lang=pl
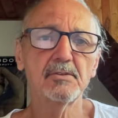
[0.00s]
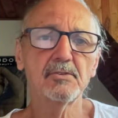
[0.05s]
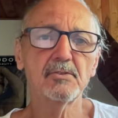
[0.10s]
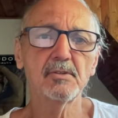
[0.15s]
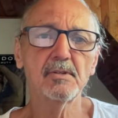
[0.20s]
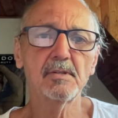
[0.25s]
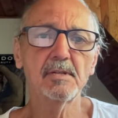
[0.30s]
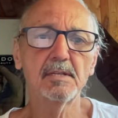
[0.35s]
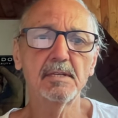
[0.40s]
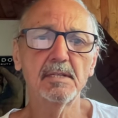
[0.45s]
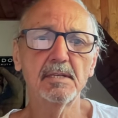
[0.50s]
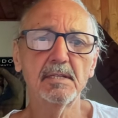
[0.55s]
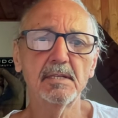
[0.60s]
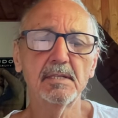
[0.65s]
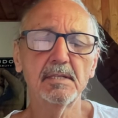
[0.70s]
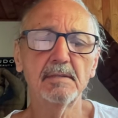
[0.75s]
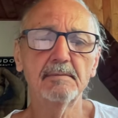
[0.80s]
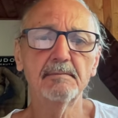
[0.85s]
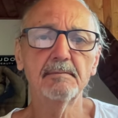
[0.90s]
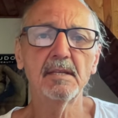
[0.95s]

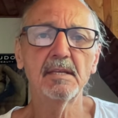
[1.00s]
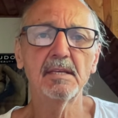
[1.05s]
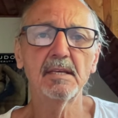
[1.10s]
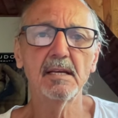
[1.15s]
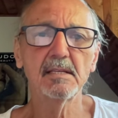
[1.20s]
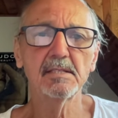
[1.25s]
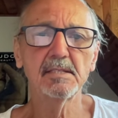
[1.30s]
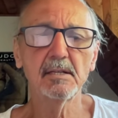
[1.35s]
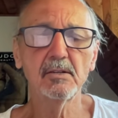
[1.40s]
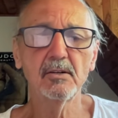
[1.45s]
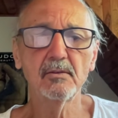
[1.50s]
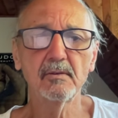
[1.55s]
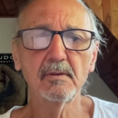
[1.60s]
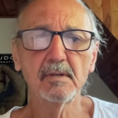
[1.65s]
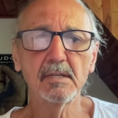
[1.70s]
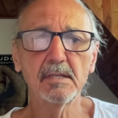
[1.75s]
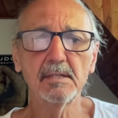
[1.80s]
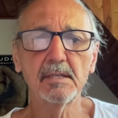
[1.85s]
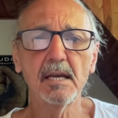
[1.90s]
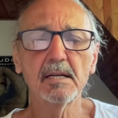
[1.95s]
czyli jak,
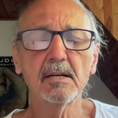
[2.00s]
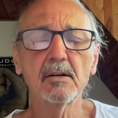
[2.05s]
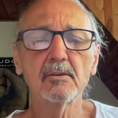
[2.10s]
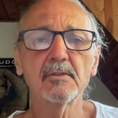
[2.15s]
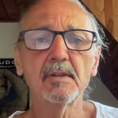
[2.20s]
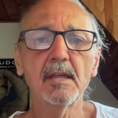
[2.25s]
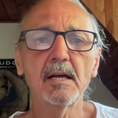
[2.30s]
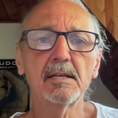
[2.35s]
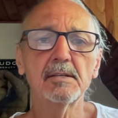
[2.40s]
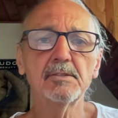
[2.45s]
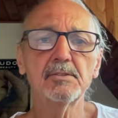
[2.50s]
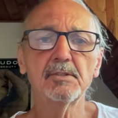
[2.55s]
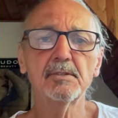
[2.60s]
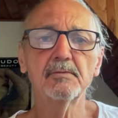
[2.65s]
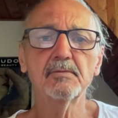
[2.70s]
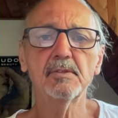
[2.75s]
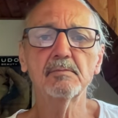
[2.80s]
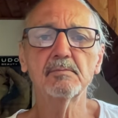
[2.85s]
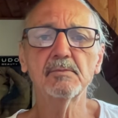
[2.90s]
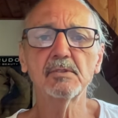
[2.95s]
zachowa- jak odnaleźć się
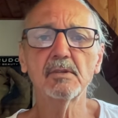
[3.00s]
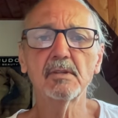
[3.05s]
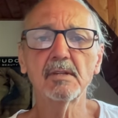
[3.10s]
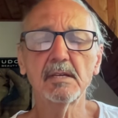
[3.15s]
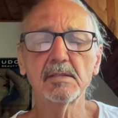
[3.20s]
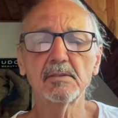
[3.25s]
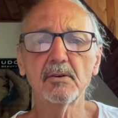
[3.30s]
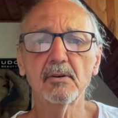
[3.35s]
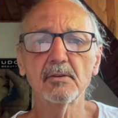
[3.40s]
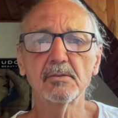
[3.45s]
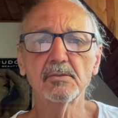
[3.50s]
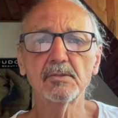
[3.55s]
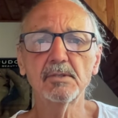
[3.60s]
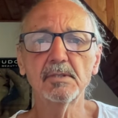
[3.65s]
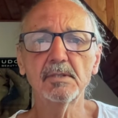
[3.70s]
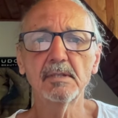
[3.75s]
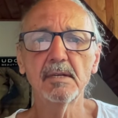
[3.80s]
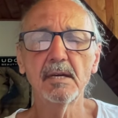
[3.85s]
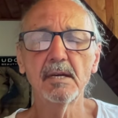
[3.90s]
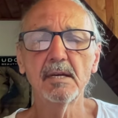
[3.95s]
w tym, co
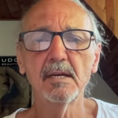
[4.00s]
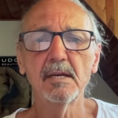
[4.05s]
nadchodzi.